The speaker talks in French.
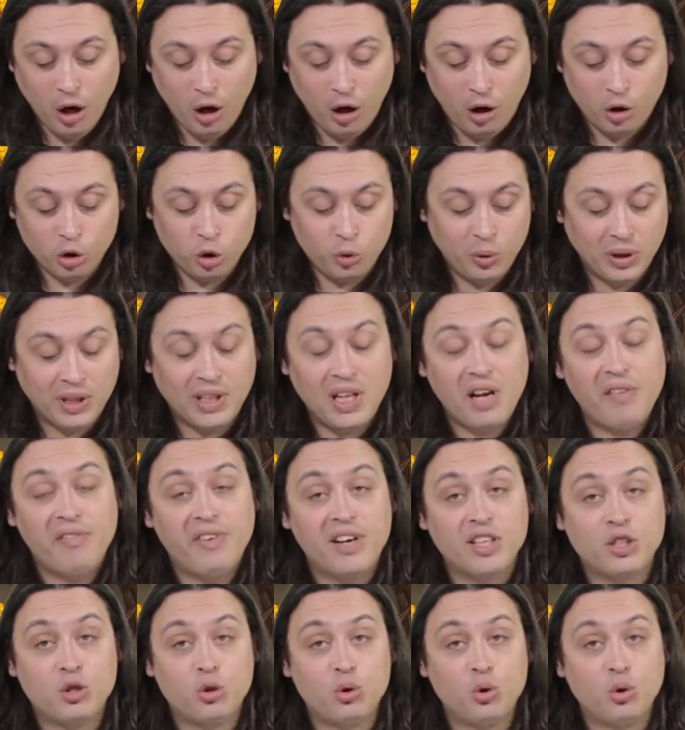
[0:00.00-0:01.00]
Ensuite, la
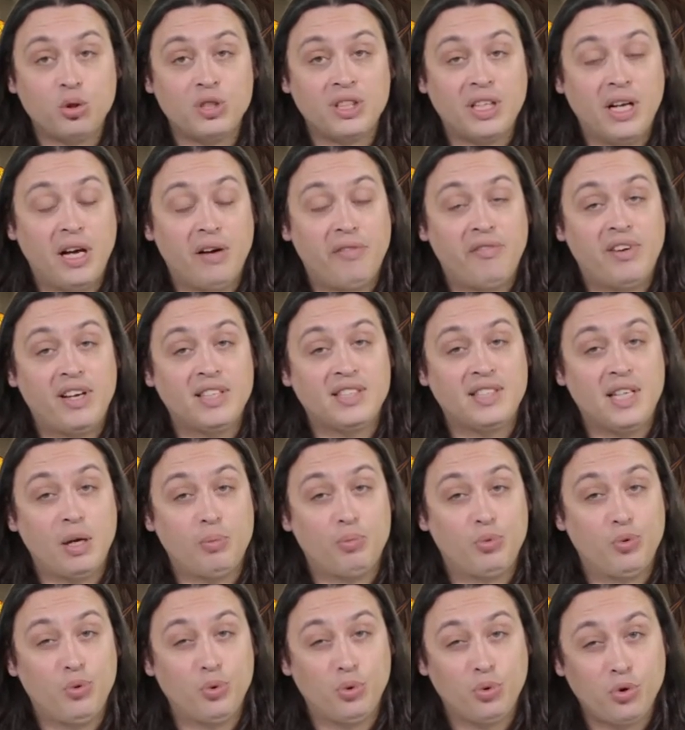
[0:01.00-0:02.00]
phase 2, c'est la phase la
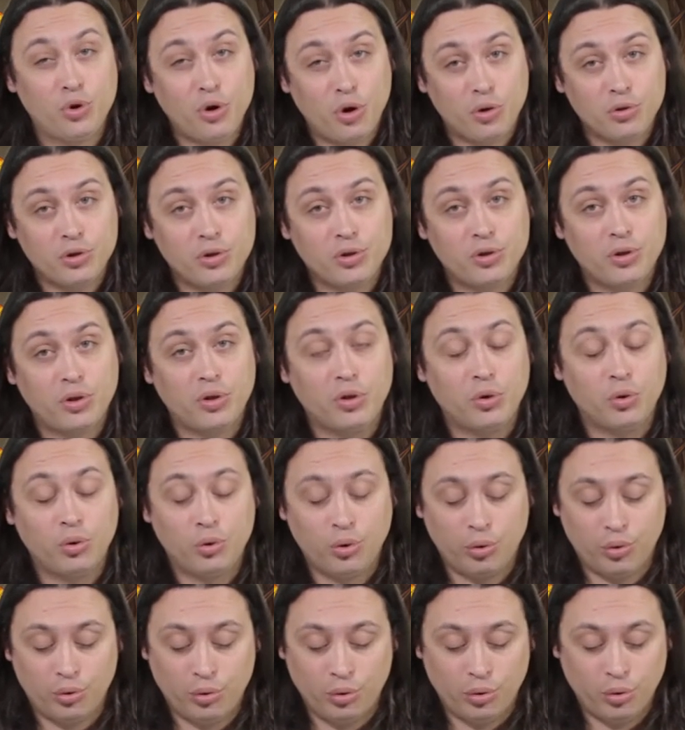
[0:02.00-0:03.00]
plus dense
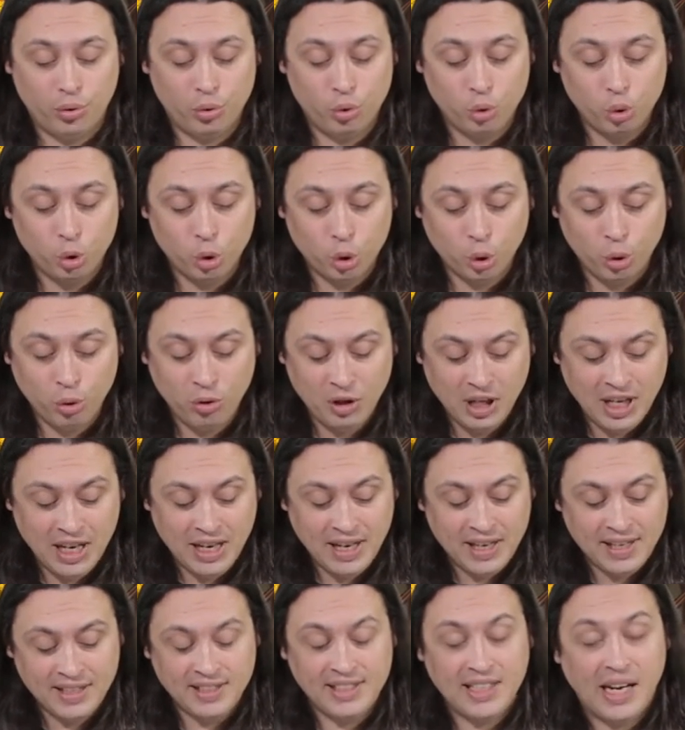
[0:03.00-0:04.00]
du jeu.
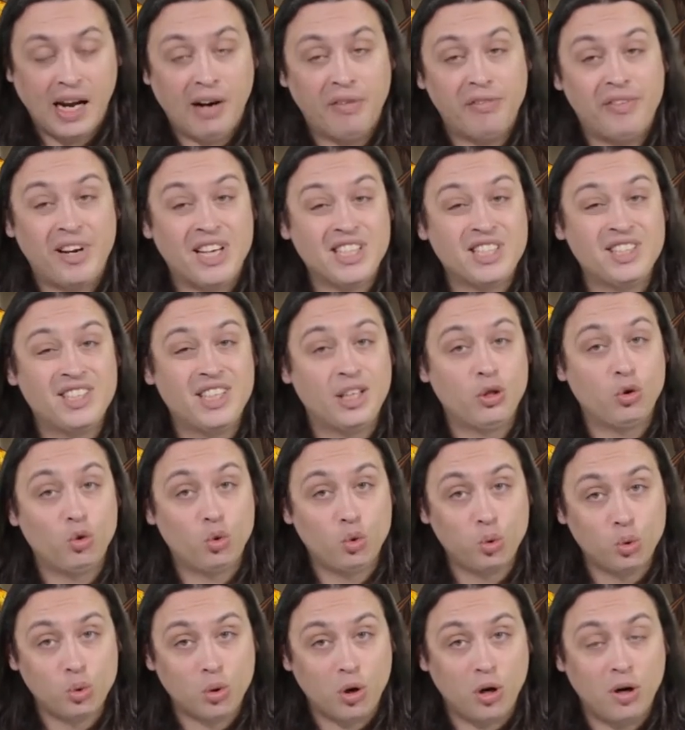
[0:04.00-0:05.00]
C'est la phase des
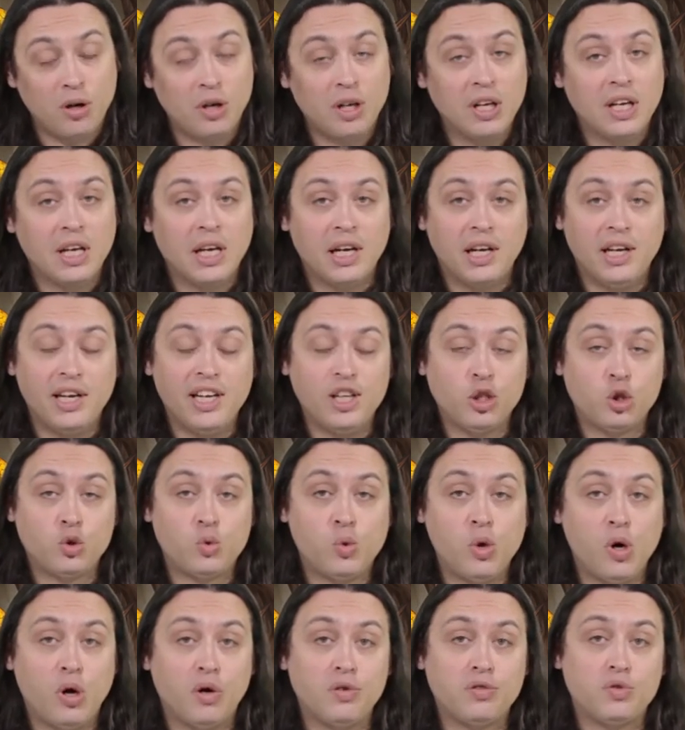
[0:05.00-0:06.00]
tours les
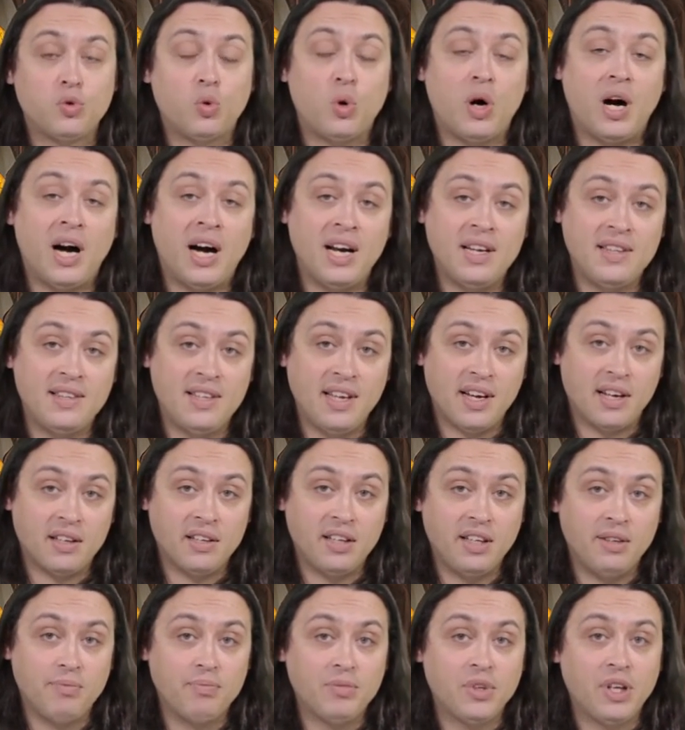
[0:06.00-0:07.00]
joueurs vont
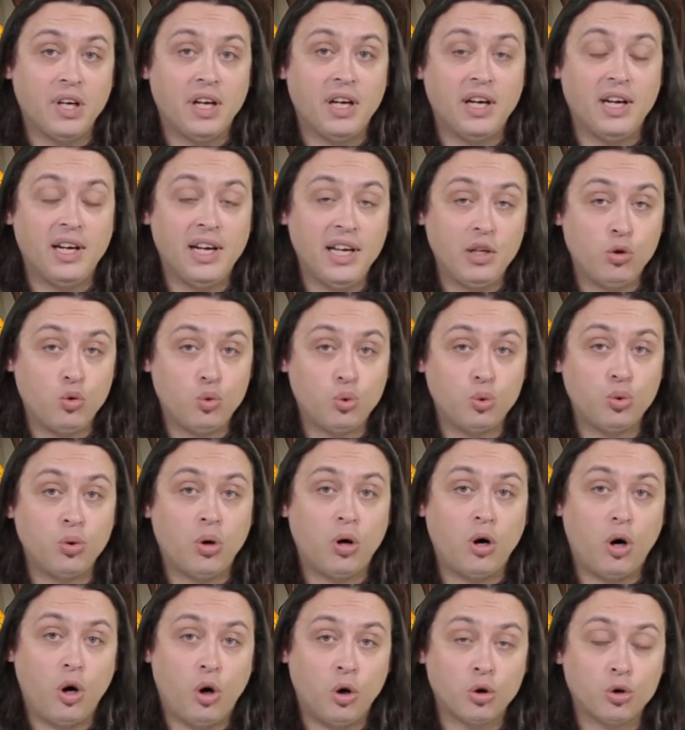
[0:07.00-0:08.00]
alterner les
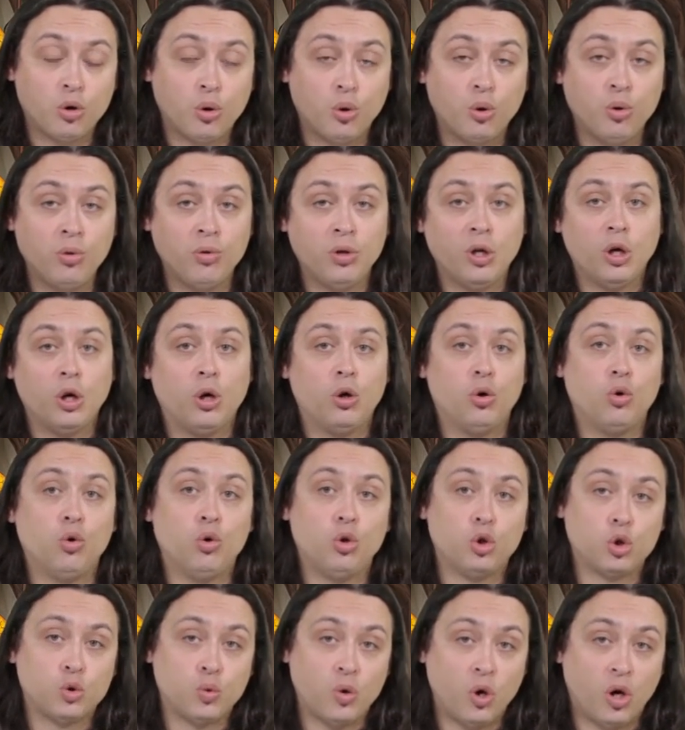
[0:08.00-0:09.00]
tours entre eux.
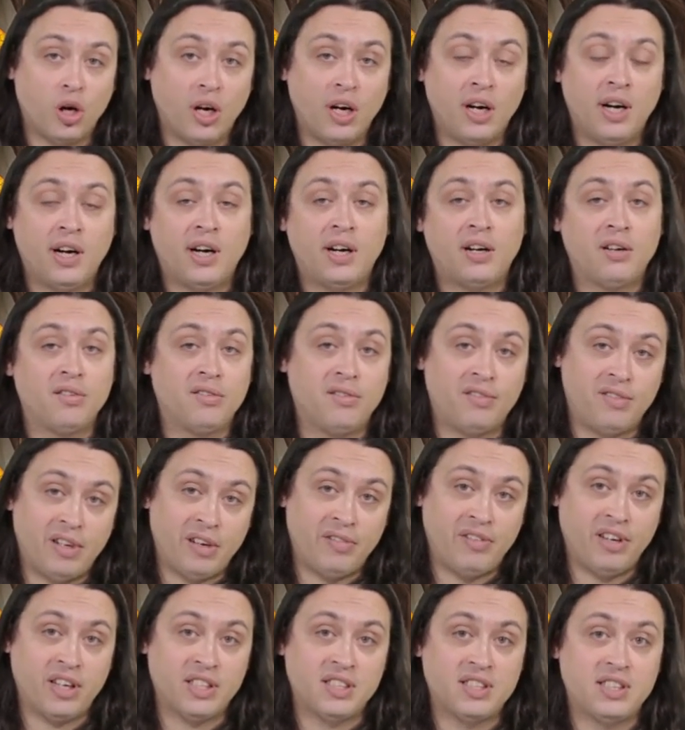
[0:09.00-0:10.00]
Le joueur 1 va
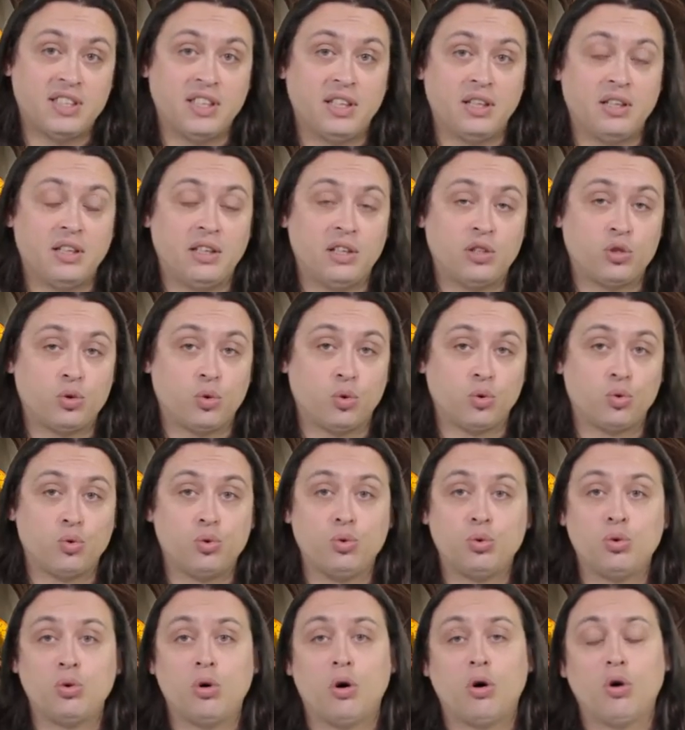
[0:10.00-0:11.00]
faire son
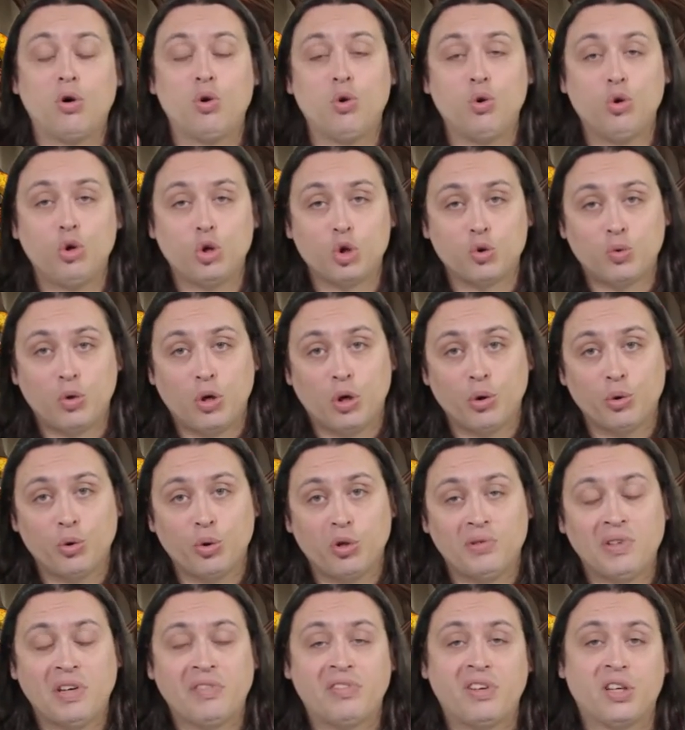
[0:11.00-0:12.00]
tour, le joueur
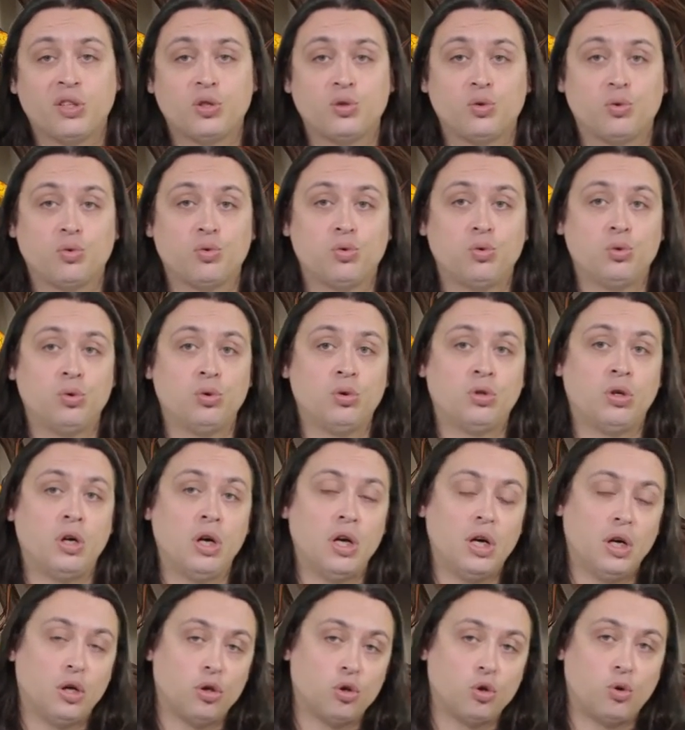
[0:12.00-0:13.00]
2 va faire son tour,
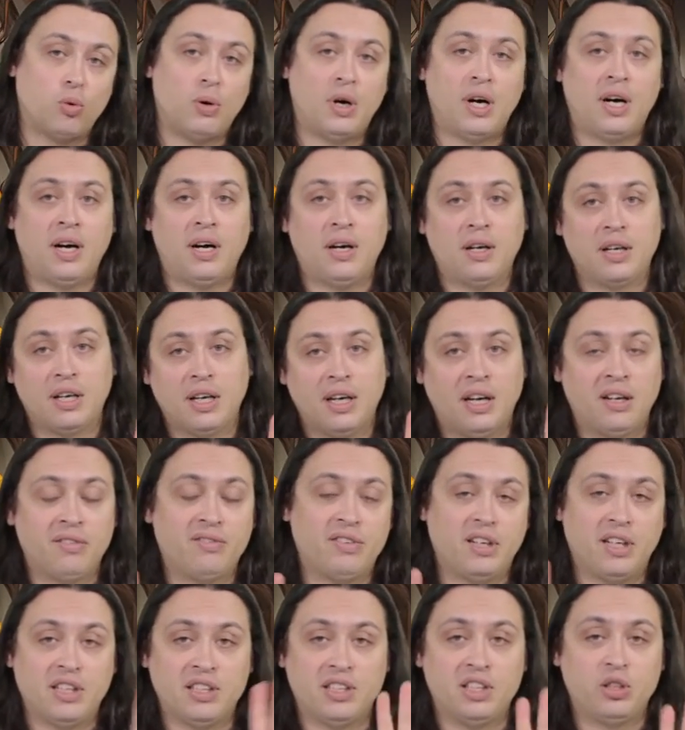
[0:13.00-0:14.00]
3,
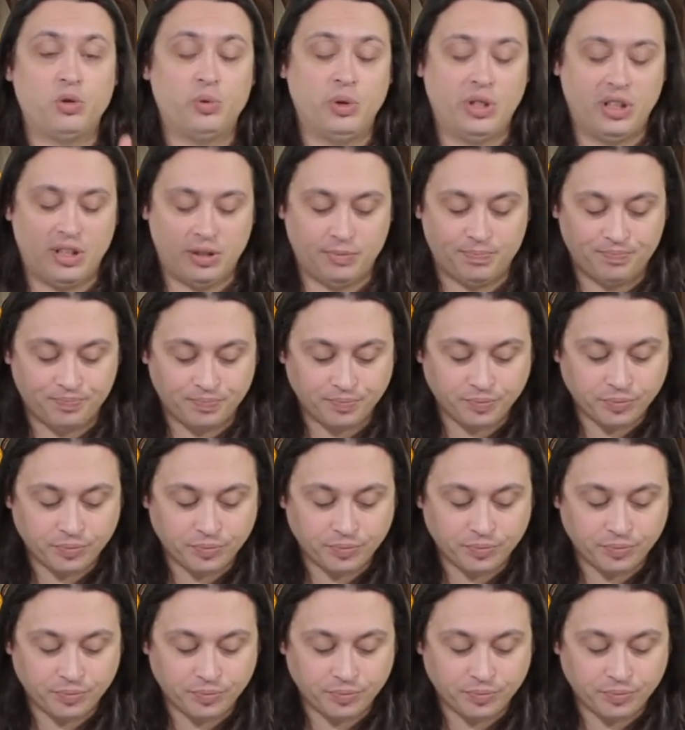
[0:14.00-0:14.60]
4, ainsi de suite.